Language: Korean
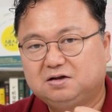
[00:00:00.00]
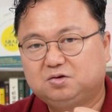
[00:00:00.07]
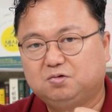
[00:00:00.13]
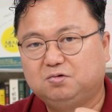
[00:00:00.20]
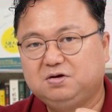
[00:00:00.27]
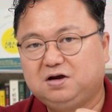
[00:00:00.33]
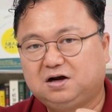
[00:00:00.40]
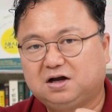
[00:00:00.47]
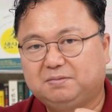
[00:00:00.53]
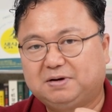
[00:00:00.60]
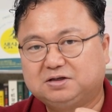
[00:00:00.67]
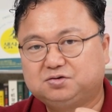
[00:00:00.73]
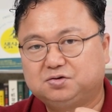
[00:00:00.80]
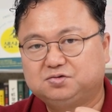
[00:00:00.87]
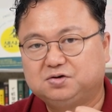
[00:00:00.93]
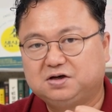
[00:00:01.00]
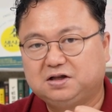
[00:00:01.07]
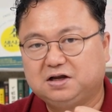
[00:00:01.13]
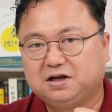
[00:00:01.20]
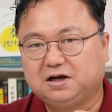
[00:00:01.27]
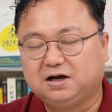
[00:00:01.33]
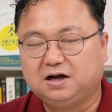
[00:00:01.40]
동일하게 맞춰줘야
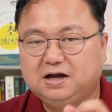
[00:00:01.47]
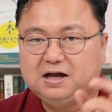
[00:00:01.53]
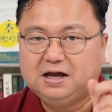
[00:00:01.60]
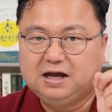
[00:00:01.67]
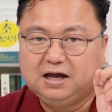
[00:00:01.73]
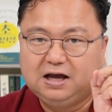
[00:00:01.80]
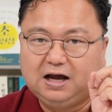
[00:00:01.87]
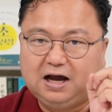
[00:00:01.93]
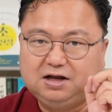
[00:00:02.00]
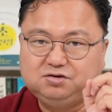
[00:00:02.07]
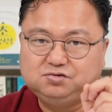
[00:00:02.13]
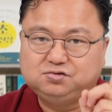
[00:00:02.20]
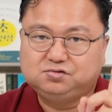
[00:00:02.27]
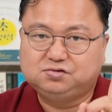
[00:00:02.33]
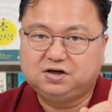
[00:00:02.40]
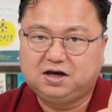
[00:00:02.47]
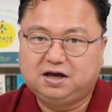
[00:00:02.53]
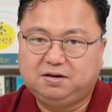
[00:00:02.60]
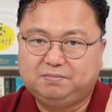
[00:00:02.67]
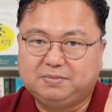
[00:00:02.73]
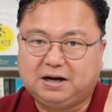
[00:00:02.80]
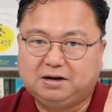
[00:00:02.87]
되니까. 한
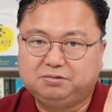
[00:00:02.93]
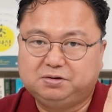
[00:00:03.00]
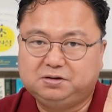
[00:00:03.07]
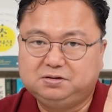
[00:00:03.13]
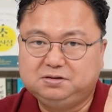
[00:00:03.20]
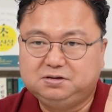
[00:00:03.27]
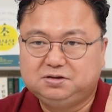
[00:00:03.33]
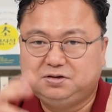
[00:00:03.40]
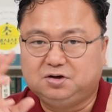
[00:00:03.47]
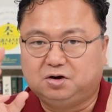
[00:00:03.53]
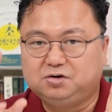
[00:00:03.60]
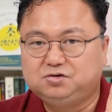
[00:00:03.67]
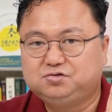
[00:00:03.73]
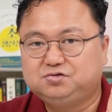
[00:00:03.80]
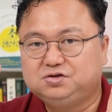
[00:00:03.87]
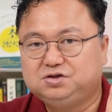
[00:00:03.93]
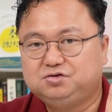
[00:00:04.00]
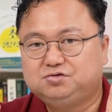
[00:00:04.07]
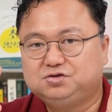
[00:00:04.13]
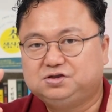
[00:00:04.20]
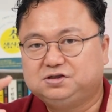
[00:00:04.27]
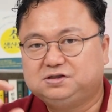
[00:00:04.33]
주에 만 원, 열 주인
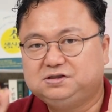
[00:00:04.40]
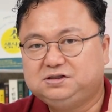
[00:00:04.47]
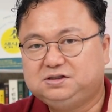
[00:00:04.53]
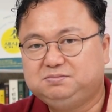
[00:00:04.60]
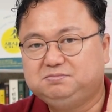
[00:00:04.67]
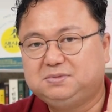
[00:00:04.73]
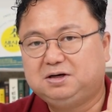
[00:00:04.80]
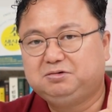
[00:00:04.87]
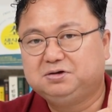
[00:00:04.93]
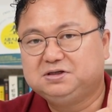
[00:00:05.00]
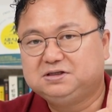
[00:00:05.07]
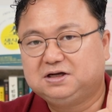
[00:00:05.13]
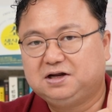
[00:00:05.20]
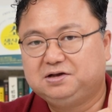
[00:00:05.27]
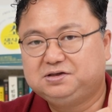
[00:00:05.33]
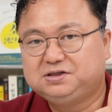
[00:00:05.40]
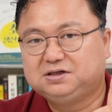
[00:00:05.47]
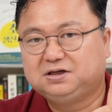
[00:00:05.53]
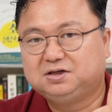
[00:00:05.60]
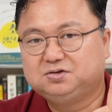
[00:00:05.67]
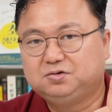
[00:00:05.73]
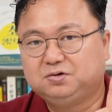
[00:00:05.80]
주식은 10만 원이잖아요.
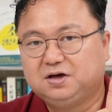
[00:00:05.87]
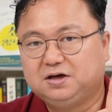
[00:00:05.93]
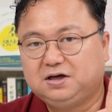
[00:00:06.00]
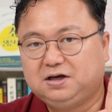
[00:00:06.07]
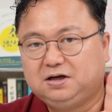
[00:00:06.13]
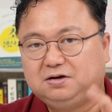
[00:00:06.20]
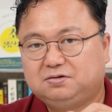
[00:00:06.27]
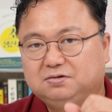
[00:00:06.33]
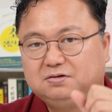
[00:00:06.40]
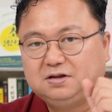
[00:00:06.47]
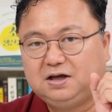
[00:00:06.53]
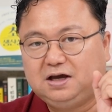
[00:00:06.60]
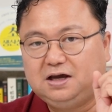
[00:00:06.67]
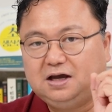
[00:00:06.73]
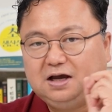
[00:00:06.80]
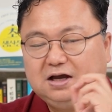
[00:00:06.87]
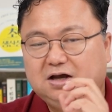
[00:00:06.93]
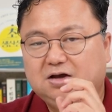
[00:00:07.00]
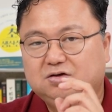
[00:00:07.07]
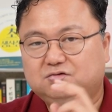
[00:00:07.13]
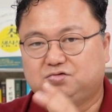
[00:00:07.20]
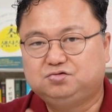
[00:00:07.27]
시가총액이. 그런데
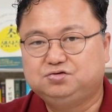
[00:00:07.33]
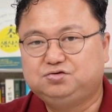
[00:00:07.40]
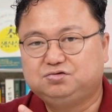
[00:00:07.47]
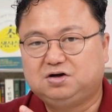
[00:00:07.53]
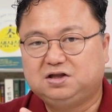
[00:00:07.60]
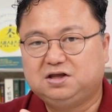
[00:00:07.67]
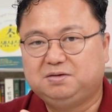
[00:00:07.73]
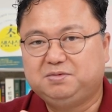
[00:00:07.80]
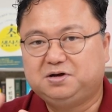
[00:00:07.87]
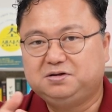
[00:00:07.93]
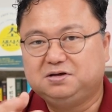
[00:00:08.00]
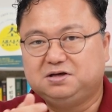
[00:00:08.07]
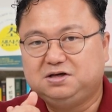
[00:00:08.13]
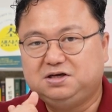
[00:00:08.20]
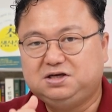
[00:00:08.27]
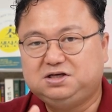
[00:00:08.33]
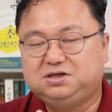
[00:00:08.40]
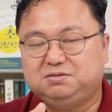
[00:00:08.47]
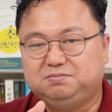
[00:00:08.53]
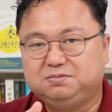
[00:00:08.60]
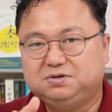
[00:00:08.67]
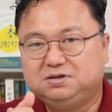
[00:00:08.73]
두 주가 되면
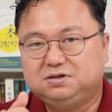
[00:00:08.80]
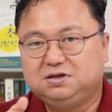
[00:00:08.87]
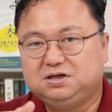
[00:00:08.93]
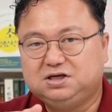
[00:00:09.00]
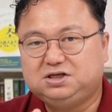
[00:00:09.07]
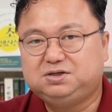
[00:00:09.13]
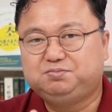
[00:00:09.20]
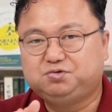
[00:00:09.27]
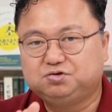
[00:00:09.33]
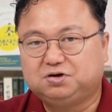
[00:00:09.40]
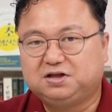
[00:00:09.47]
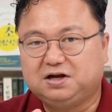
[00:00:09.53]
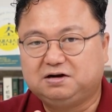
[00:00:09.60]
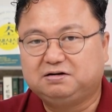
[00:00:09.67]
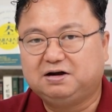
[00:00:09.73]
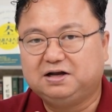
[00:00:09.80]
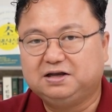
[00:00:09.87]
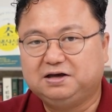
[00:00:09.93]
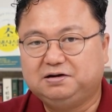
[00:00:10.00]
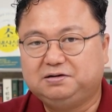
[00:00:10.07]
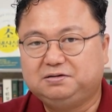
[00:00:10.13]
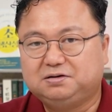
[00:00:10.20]
20, 20주가 될 거
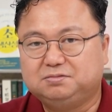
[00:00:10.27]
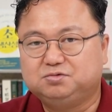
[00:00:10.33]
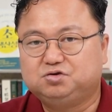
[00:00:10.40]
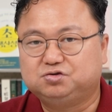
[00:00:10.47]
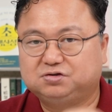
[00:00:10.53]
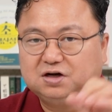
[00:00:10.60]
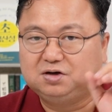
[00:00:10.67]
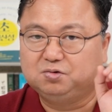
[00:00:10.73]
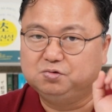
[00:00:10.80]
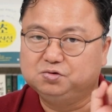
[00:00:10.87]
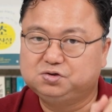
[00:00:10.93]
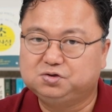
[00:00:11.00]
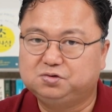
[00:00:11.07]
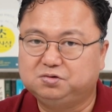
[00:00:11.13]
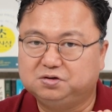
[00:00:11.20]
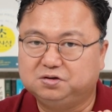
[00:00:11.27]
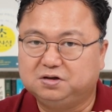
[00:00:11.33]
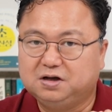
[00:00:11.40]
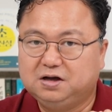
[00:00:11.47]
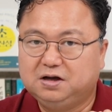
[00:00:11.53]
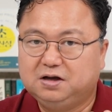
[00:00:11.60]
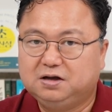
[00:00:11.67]
아니에요? 그럼 주가는 5천 원.
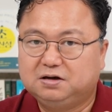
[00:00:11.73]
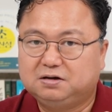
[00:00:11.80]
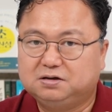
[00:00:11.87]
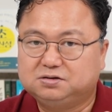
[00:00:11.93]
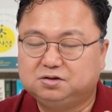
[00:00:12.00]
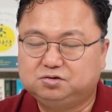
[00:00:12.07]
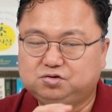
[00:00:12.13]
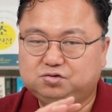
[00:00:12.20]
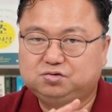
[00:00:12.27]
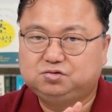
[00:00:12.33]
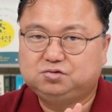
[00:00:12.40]
그래서